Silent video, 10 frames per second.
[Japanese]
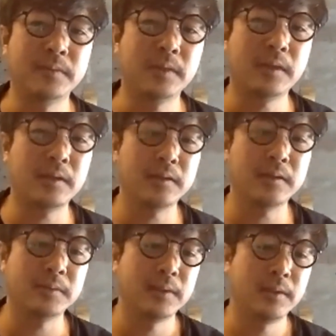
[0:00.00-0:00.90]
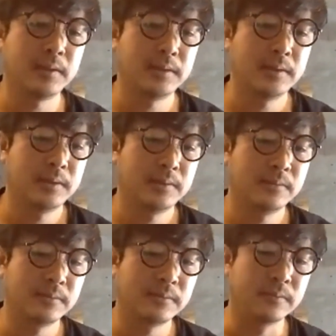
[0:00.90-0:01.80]
なんか、
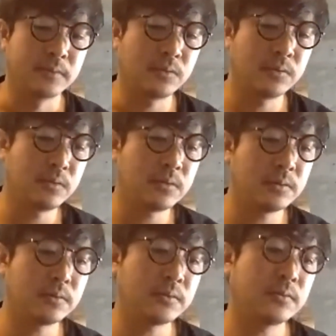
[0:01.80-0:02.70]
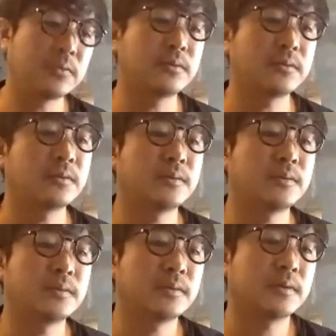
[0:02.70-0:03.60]
うん、そういう、